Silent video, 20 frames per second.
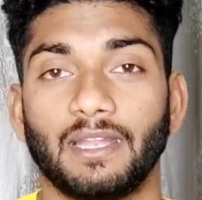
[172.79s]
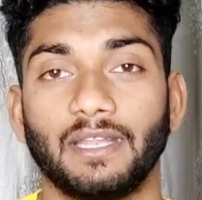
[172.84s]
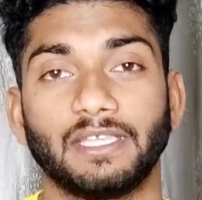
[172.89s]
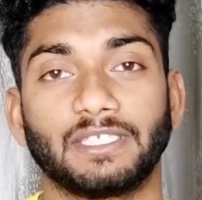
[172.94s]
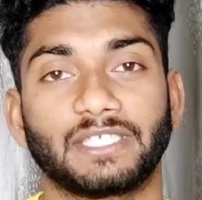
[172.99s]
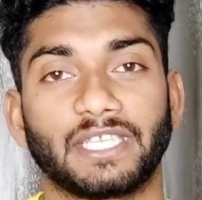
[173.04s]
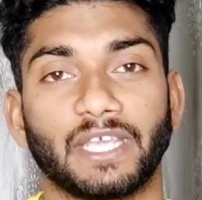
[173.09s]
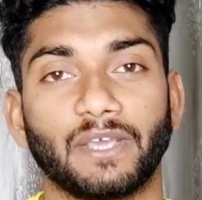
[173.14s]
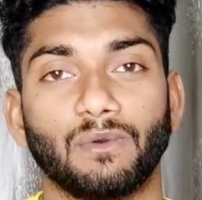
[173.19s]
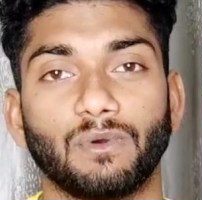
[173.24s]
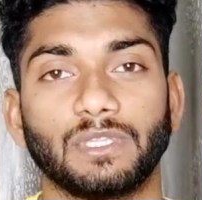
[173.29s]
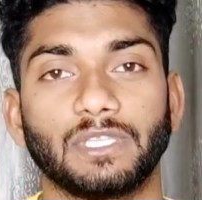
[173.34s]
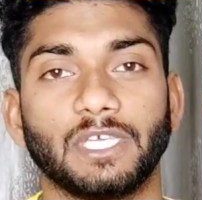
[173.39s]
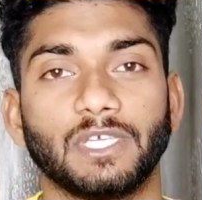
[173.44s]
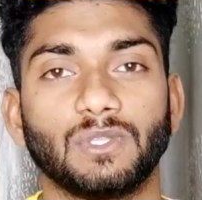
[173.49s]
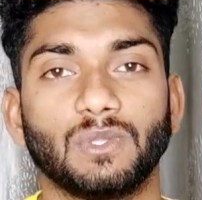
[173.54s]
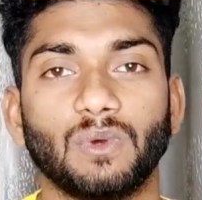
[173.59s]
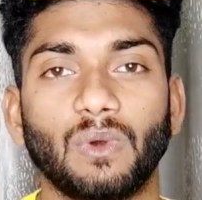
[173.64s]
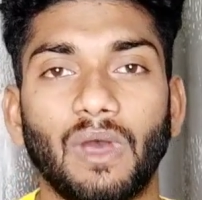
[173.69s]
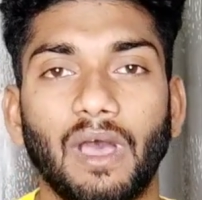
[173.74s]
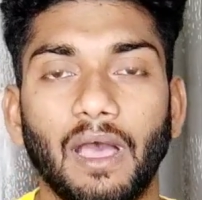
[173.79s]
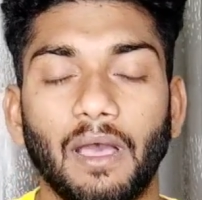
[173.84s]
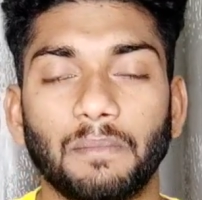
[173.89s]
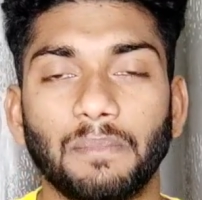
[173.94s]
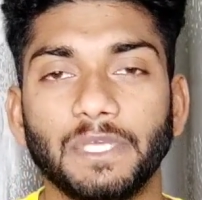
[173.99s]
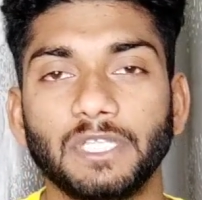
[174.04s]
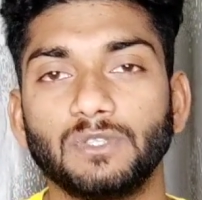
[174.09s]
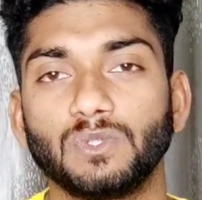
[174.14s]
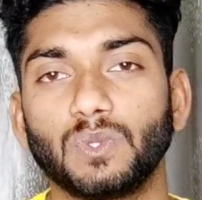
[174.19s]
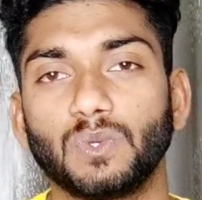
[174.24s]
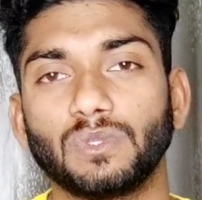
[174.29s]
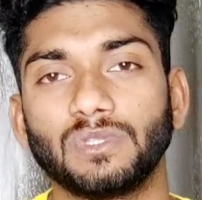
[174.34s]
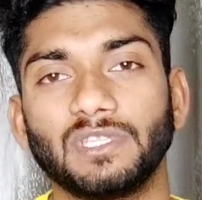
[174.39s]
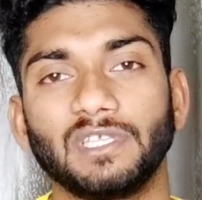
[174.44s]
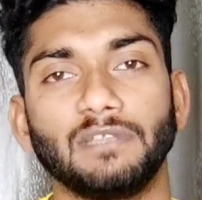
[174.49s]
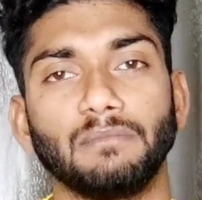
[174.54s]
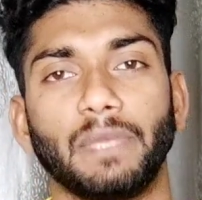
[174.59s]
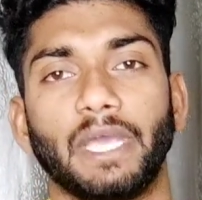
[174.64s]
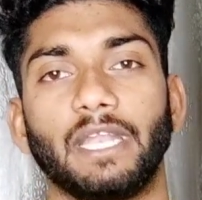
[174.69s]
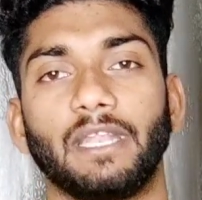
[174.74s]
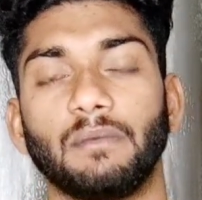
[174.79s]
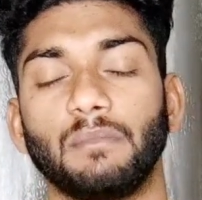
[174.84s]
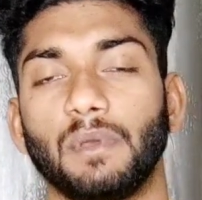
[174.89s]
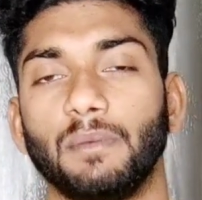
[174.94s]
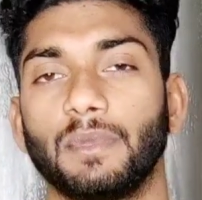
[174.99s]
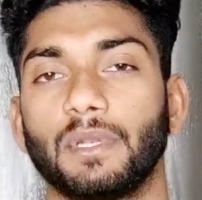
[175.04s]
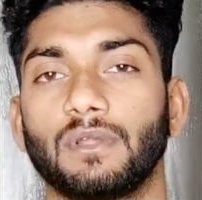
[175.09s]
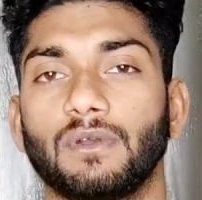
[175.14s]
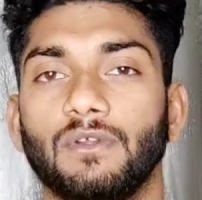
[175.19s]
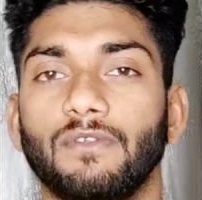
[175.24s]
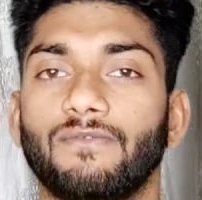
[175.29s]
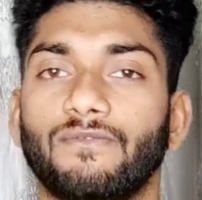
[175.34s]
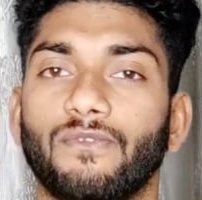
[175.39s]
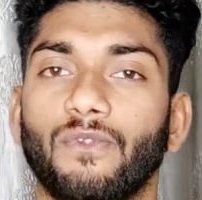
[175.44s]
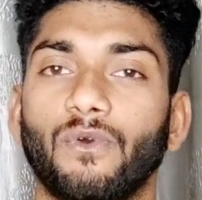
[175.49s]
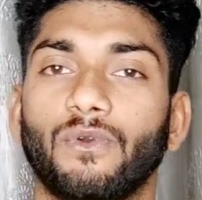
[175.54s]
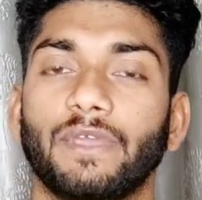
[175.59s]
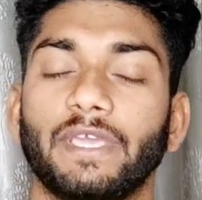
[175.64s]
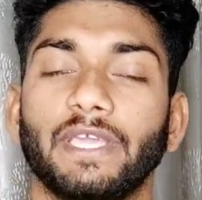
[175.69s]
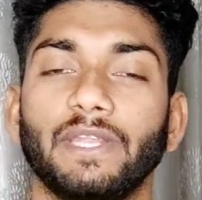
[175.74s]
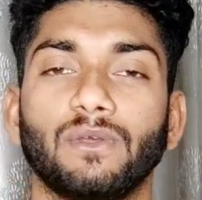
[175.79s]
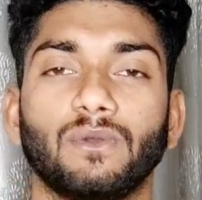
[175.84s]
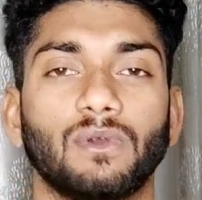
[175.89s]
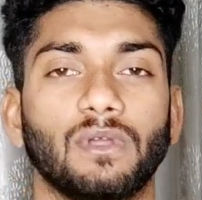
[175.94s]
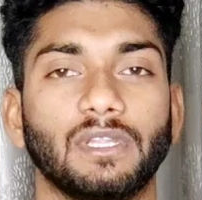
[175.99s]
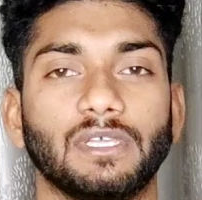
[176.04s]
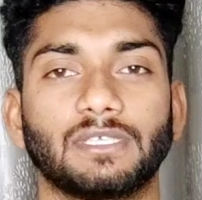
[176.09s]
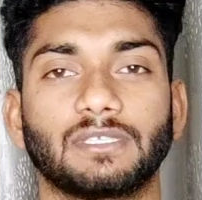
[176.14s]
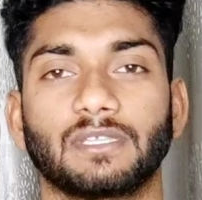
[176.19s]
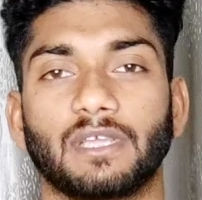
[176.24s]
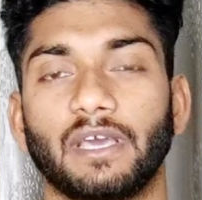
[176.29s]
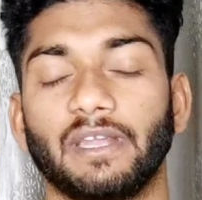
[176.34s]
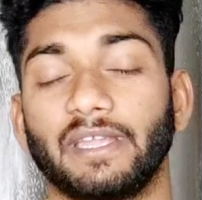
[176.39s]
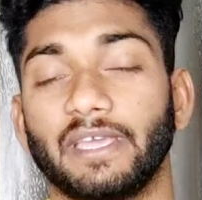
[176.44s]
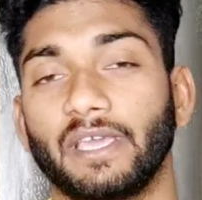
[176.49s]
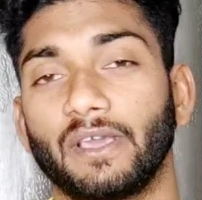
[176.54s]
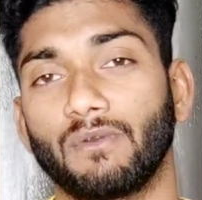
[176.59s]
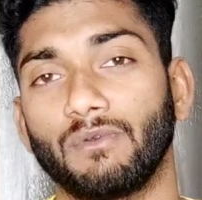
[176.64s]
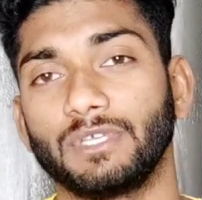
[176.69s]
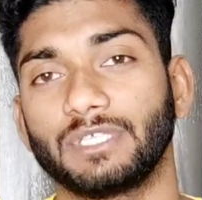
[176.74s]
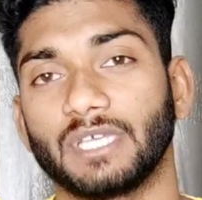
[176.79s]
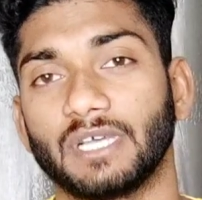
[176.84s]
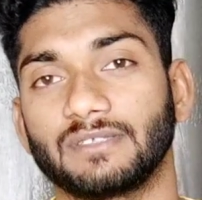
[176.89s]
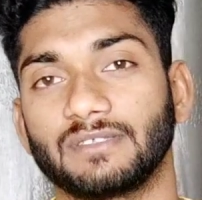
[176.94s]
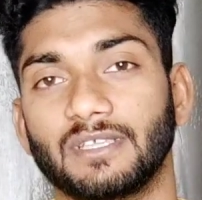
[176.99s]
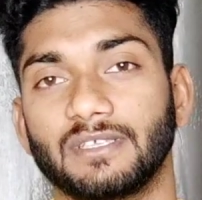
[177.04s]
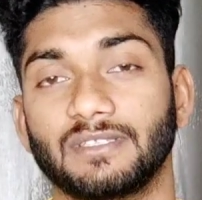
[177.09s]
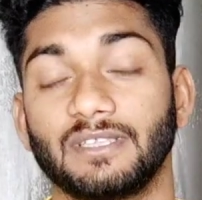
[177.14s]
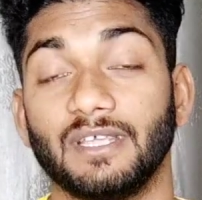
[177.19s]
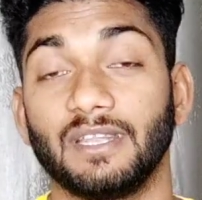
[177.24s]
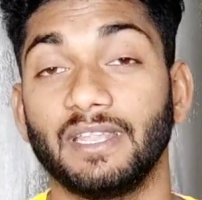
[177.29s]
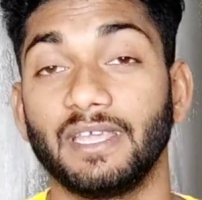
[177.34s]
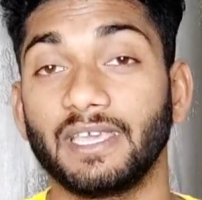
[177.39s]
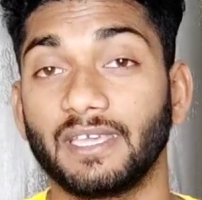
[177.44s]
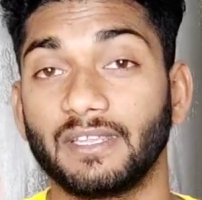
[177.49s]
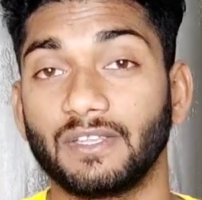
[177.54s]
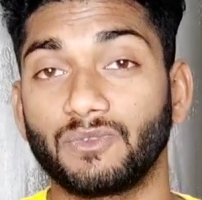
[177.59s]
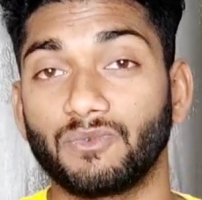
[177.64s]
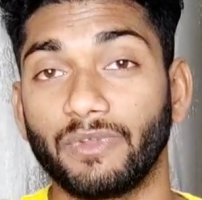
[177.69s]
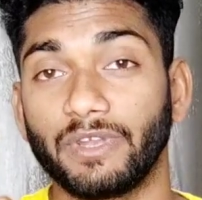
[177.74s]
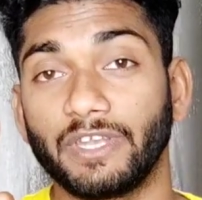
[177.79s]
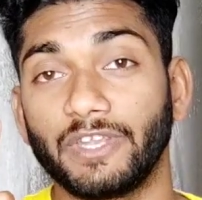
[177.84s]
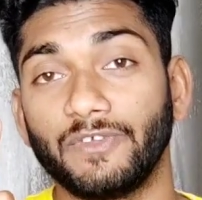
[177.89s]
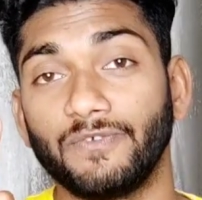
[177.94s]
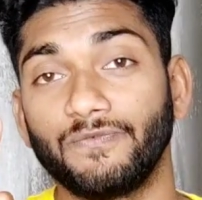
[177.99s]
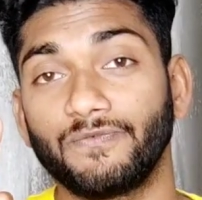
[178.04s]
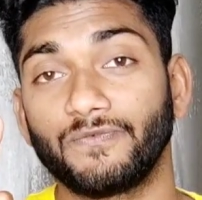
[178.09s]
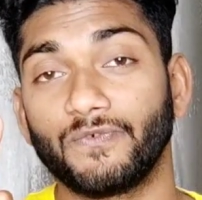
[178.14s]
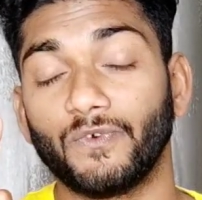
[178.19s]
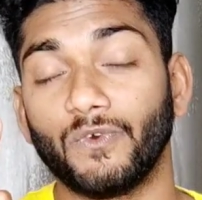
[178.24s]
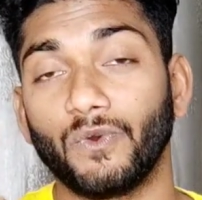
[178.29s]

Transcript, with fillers: लिस्टिंग होती है तो अभी दो तीन महीने में बिल्कुल फ्लोकिनो को लिस्ट करने के कोई चांसेस नहीं लेकिन ट्वेंटी